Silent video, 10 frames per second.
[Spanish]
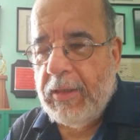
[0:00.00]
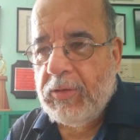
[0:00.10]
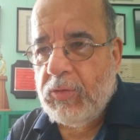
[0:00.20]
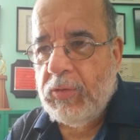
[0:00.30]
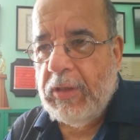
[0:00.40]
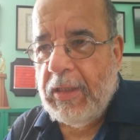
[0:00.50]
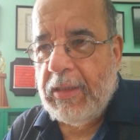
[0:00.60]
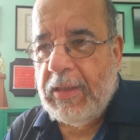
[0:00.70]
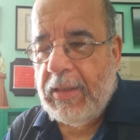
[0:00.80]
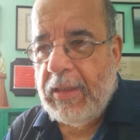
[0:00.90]
a
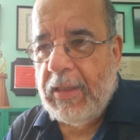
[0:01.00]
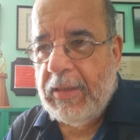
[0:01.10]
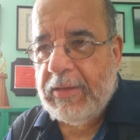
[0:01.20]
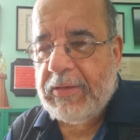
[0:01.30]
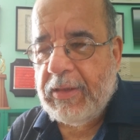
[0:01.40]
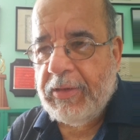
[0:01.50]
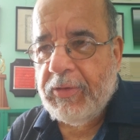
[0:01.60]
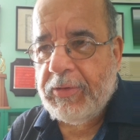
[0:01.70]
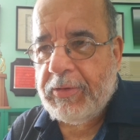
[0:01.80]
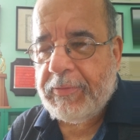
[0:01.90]
estudiar al,
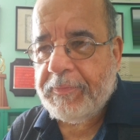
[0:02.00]
exterior.